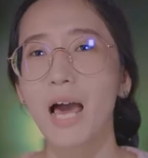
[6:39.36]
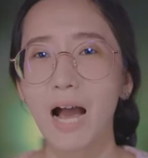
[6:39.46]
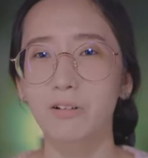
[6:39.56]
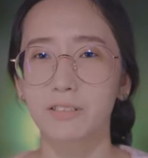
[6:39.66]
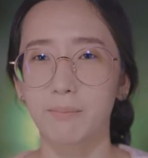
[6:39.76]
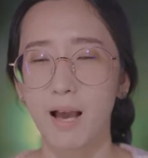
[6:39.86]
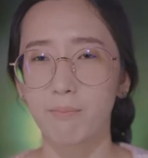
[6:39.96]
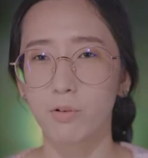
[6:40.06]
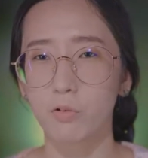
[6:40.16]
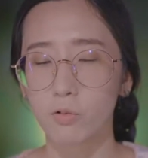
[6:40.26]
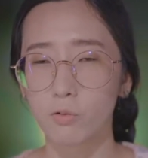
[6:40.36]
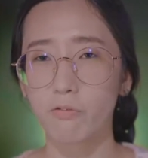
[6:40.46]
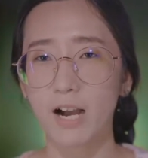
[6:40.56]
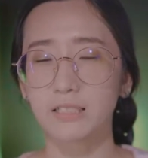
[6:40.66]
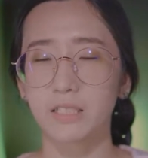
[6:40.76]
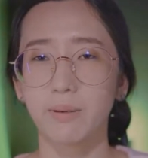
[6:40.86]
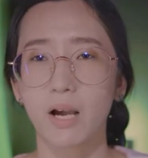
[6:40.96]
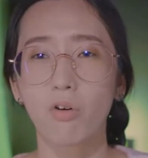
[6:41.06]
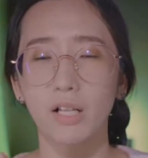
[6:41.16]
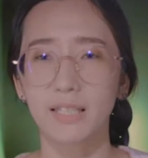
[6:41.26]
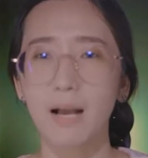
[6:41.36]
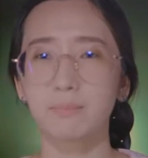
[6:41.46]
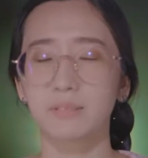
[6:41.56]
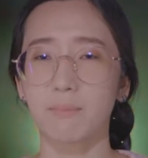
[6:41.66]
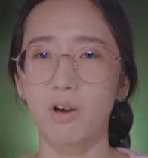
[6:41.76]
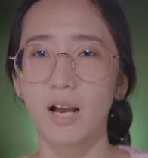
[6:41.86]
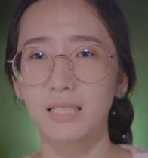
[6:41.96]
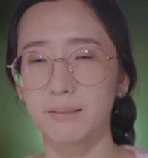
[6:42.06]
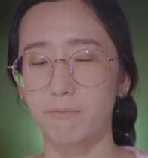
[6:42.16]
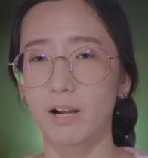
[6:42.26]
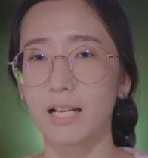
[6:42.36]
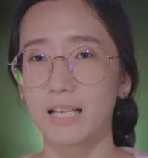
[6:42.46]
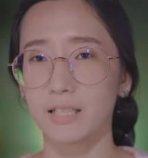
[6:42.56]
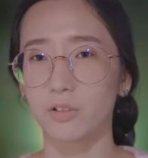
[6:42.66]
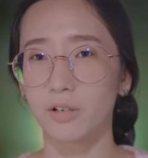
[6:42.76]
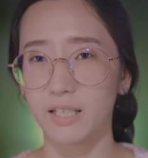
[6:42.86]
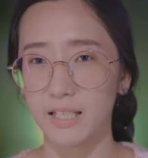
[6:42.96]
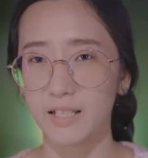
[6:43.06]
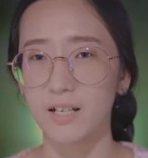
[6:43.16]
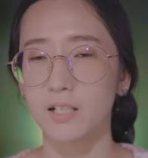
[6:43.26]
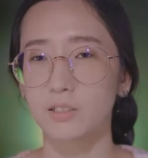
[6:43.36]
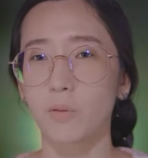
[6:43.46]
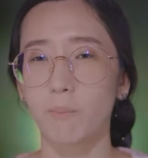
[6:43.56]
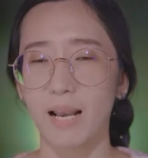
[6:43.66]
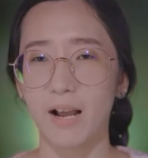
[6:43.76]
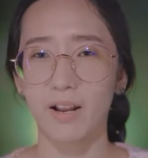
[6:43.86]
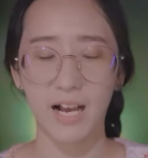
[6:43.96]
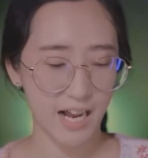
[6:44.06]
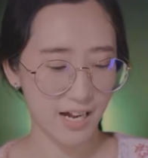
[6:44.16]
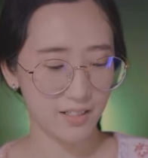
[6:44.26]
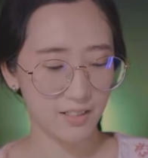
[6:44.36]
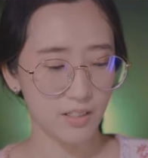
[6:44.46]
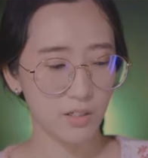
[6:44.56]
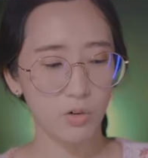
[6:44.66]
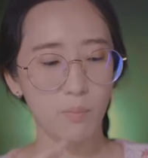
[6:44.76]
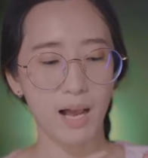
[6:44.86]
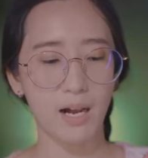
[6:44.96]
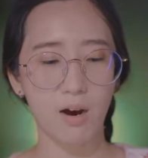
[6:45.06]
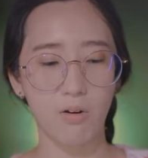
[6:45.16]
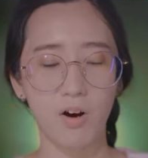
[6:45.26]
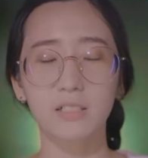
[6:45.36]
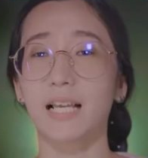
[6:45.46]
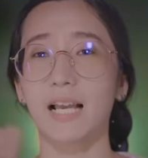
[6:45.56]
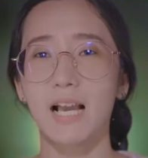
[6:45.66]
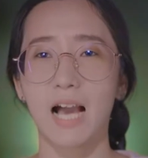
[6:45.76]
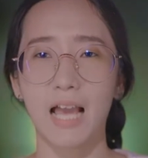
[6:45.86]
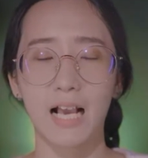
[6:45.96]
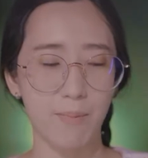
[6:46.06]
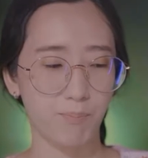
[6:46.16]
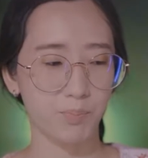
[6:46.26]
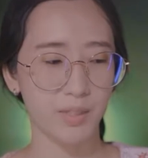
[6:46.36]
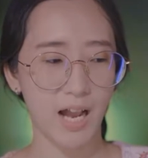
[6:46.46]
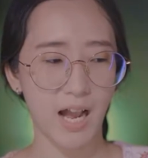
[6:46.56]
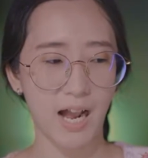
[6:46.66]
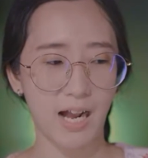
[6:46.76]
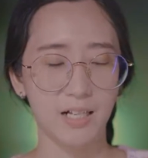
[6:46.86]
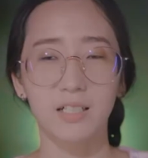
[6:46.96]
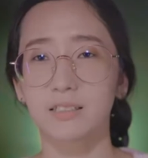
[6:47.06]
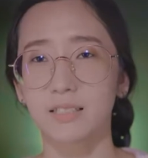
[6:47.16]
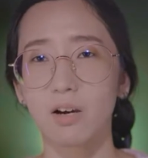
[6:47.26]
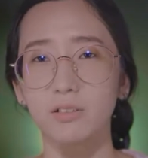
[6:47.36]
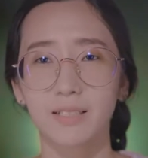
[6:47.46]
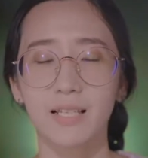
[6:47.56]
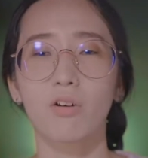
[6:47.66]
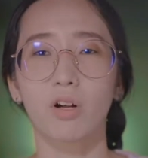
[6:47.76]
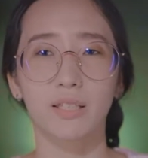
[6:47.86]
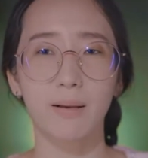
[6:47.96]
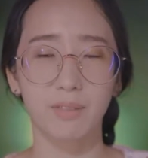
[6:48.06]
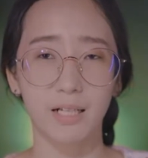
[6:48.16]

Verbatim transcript: ร่าวๆสำหรับหูฟัง JBL Quantum 350 Wireless ตัวนี้ จบไปแล้วนะคะ รูปลักษณ์เขาก็จะคล้ายๆกับ อ่าเจ้าซีรีส์ควอนตัม